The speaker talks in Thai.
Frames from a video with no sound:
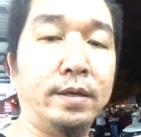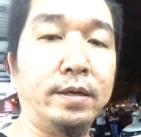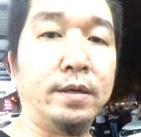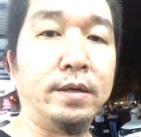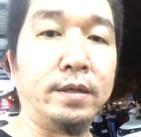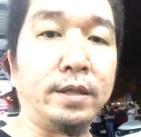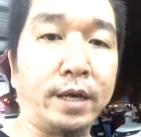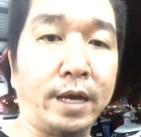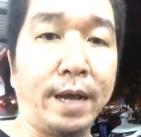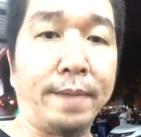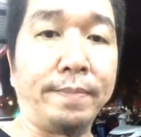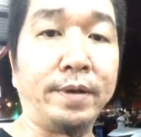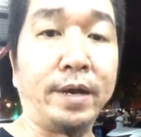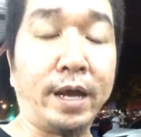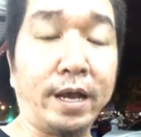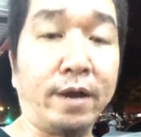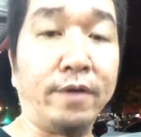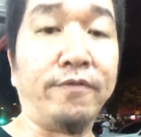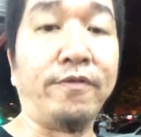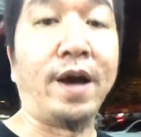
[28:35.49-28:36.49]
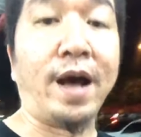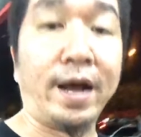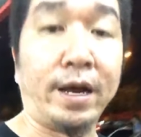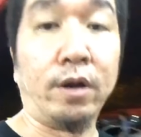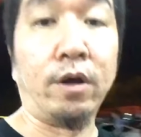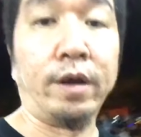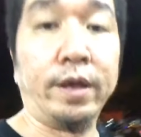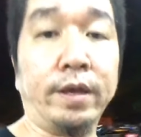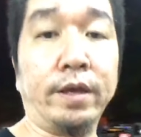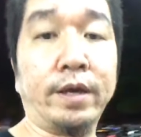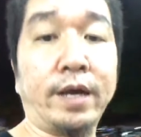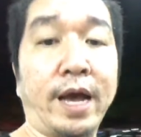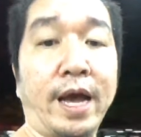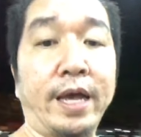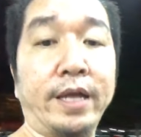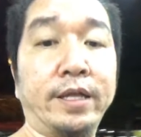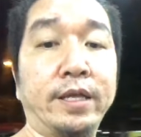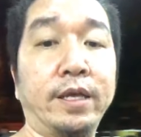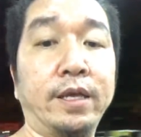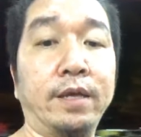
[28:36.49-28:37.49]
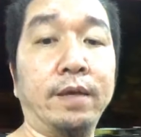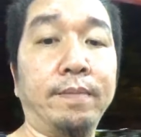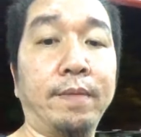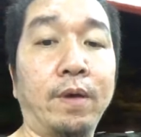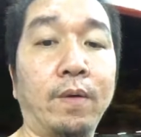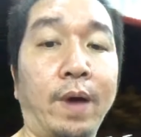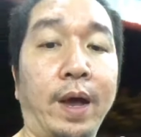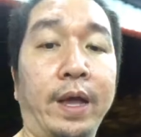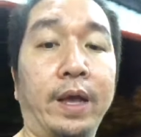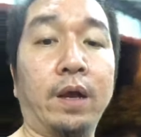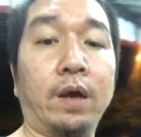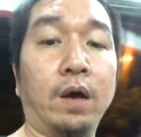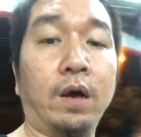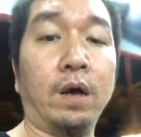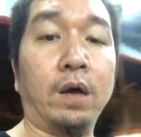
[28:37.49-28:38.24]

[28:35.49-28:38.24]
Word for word: นะครับ ยังไงก็ฝากหน่อยใครที่ไม่ไหวก็